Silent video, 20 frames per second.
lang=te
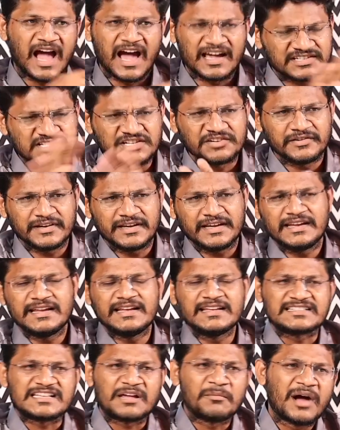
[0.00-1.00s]
ఆర్జీవి
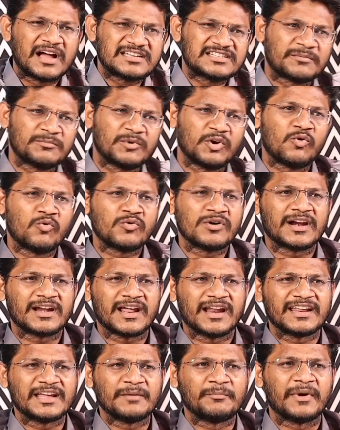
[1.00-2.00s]
ఈ సమాజంలో
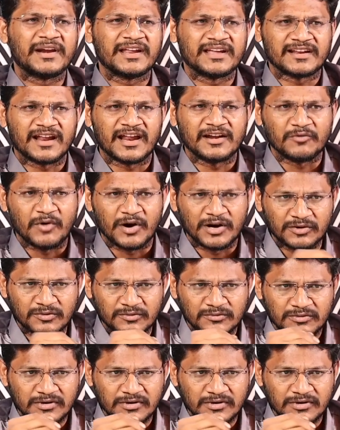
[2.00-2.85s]
ఉండటానికి పనికిరాని వాడు